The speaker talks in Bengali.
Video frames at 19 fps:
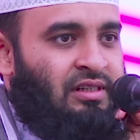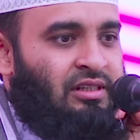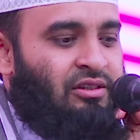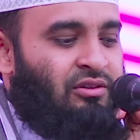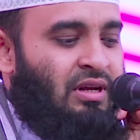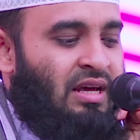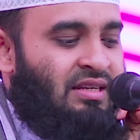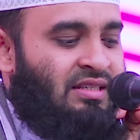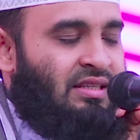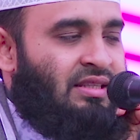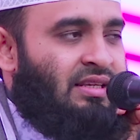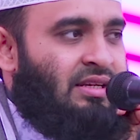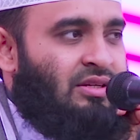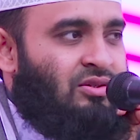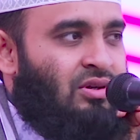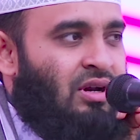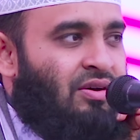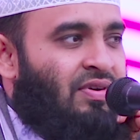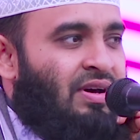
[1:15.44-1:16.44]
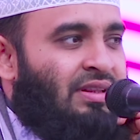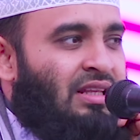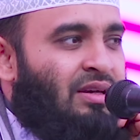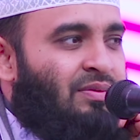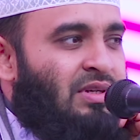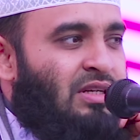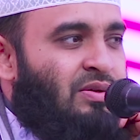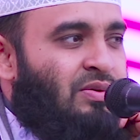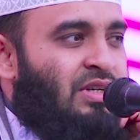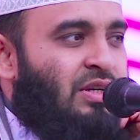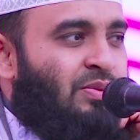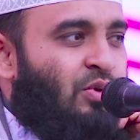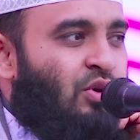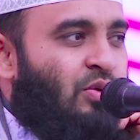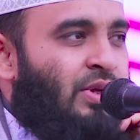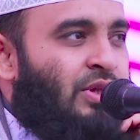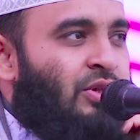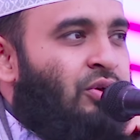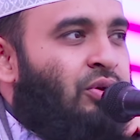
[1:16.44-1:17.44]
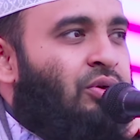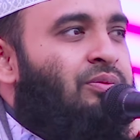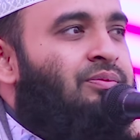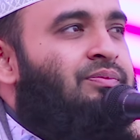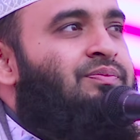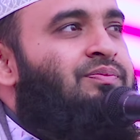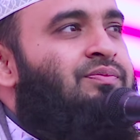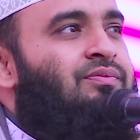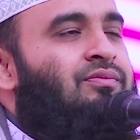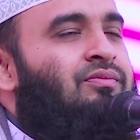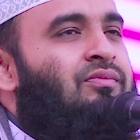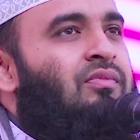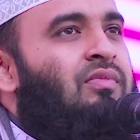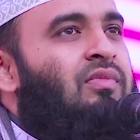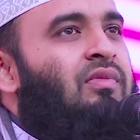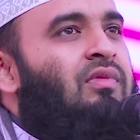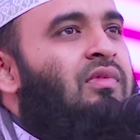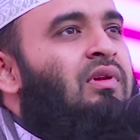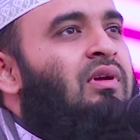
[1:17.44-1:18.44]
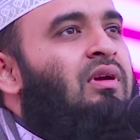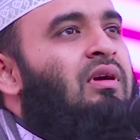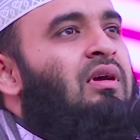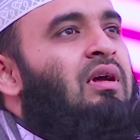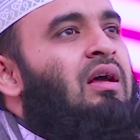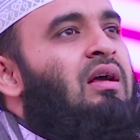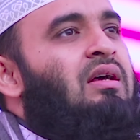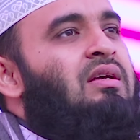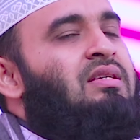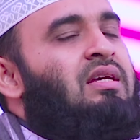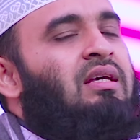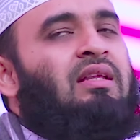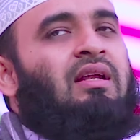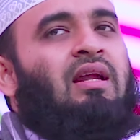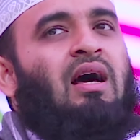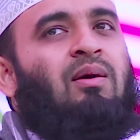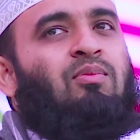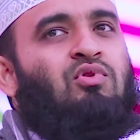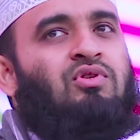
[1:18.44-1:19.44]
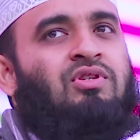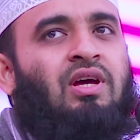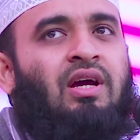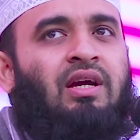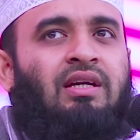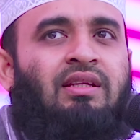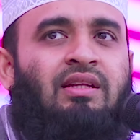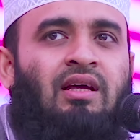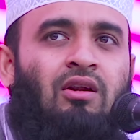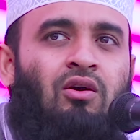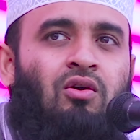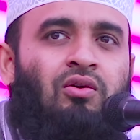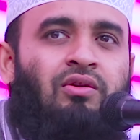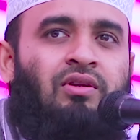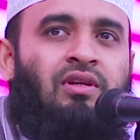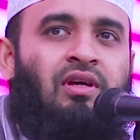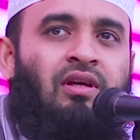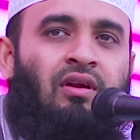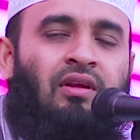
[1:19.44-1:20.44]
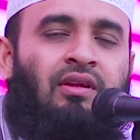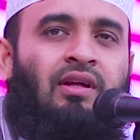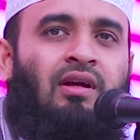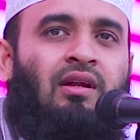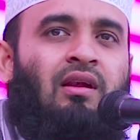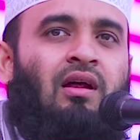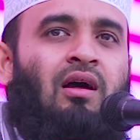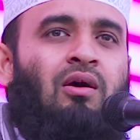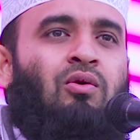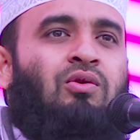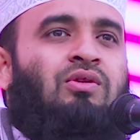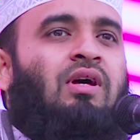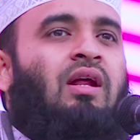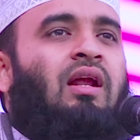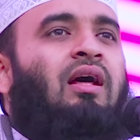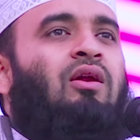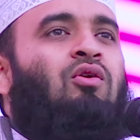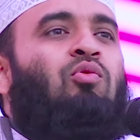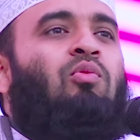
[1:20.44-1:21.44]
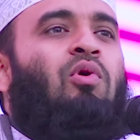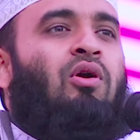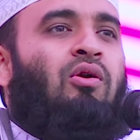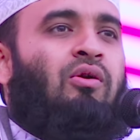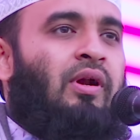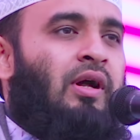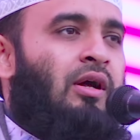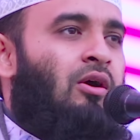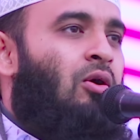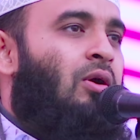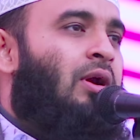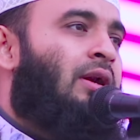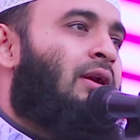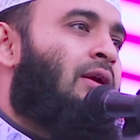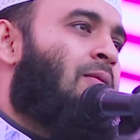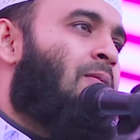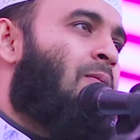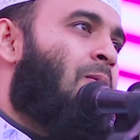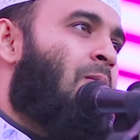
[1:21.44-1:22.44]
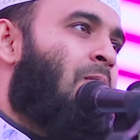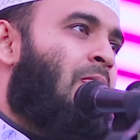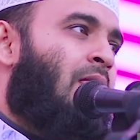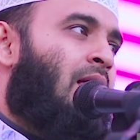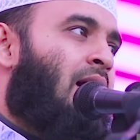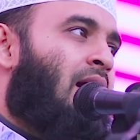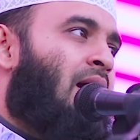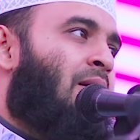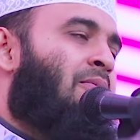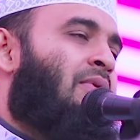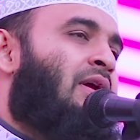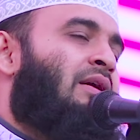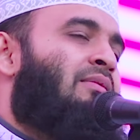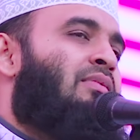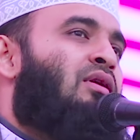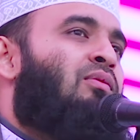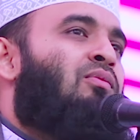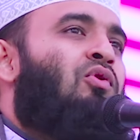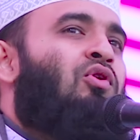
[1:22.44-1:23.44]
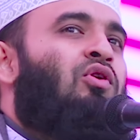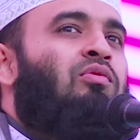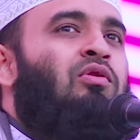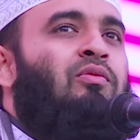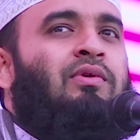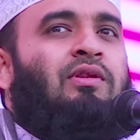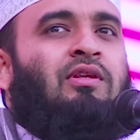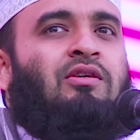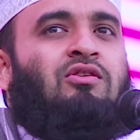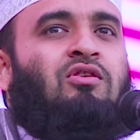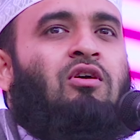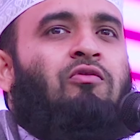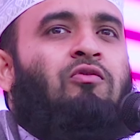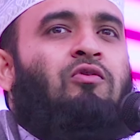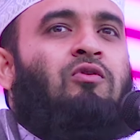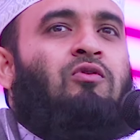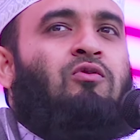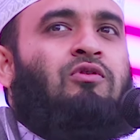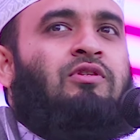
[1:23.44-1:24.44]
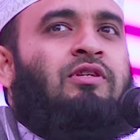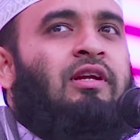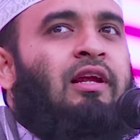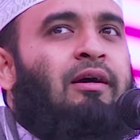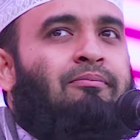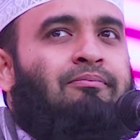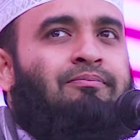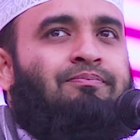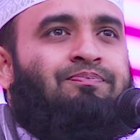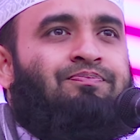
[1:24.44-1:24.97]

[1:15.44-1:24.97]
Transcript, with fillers: এই জন্য আজকে থেকে সুরা ফাতিয়া বেশি বেশি পড়বেন তো সেদিন আবু সাঈদ আল খুদ্রি রদি আল্লাহ চালানহু বর্ণনা করেন আমরা একবার মরুভূমিতে সফর করছিলাম